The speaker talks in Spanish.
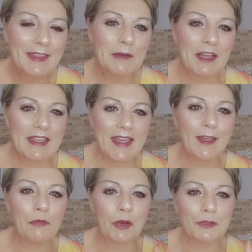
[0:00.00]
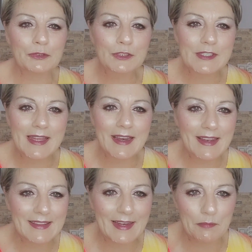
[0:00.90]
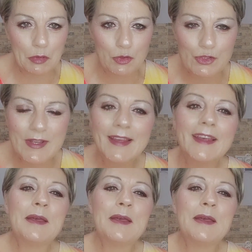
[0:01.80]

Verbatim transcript: del maquillaje con productos del Deli Plus.